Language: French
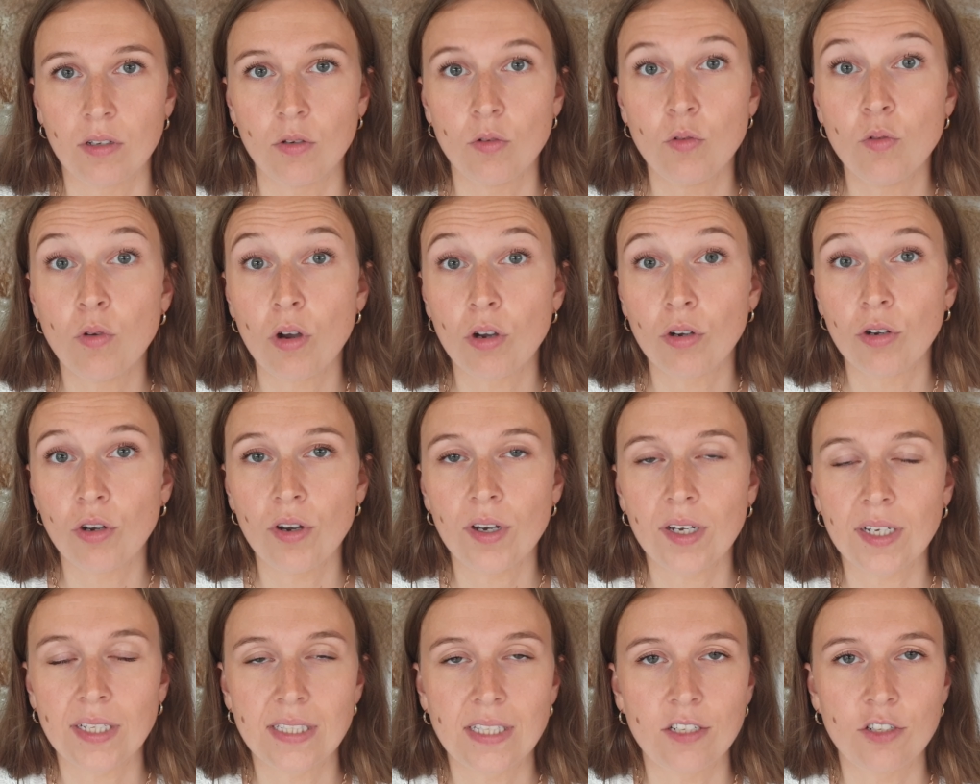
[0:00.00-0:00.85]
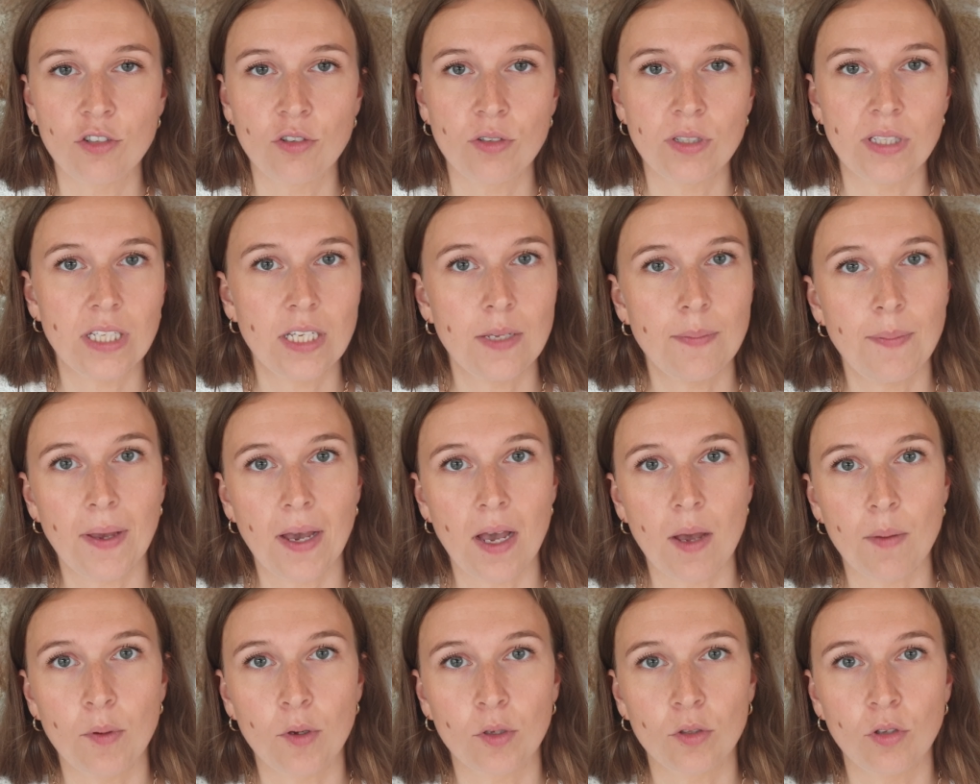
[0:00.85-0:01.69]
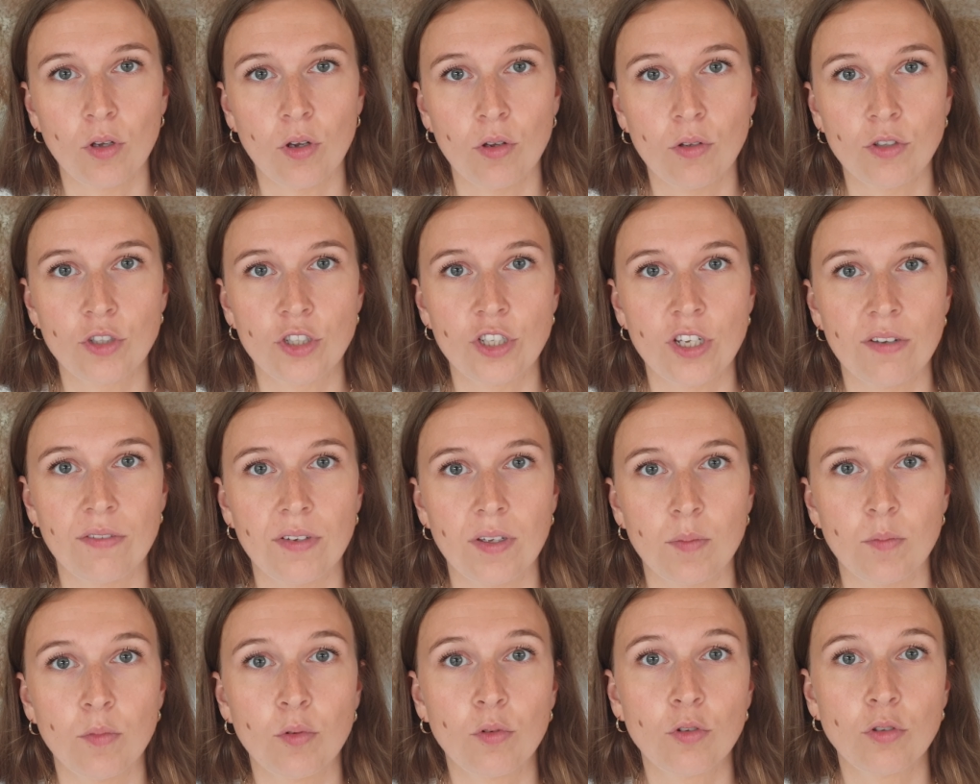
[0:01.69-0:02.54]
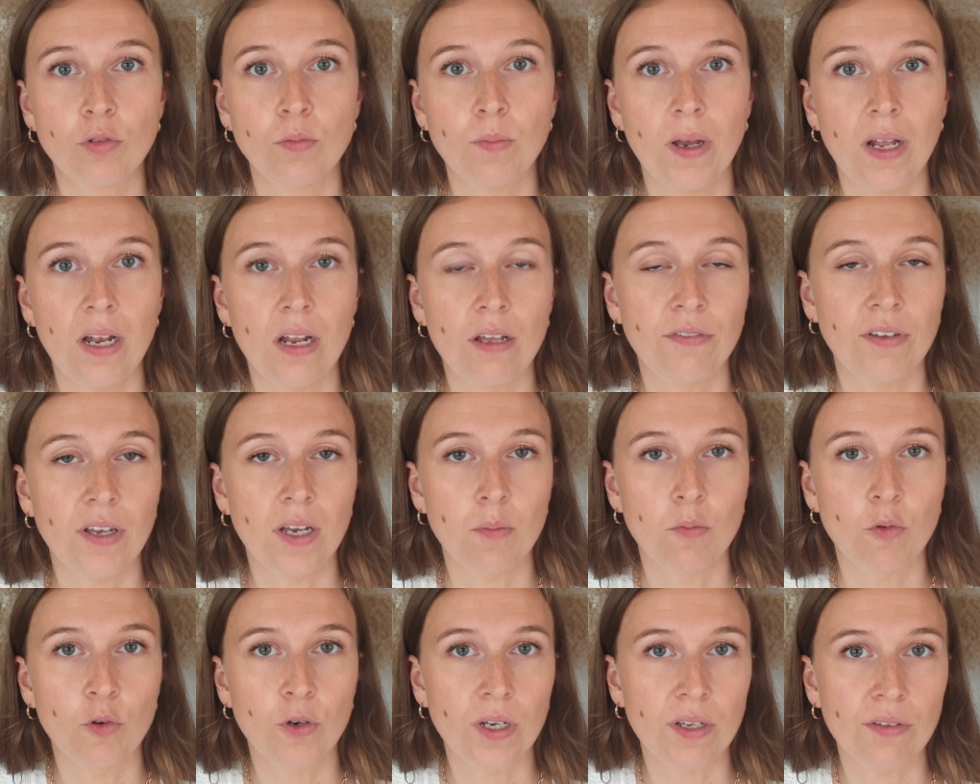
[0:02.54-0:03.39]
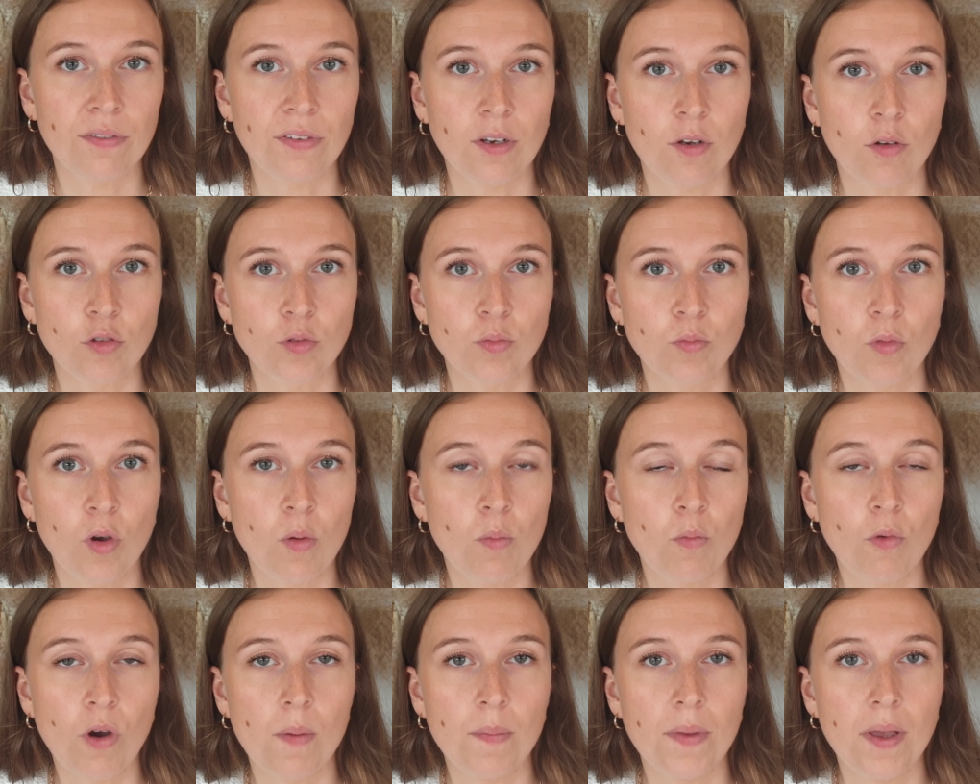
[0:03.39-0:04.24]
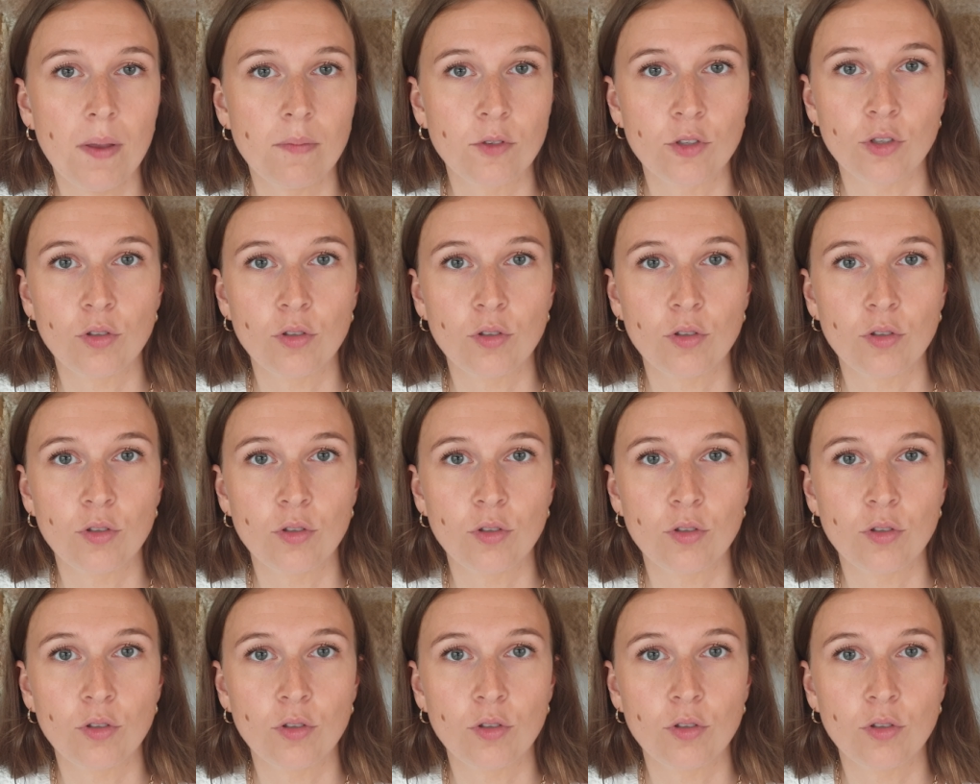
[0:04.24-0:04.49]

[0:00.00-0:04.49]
Ou encore, et c'est une chose hyper importante, j'avais beaucoup de mal à faire mon référencement moi-même.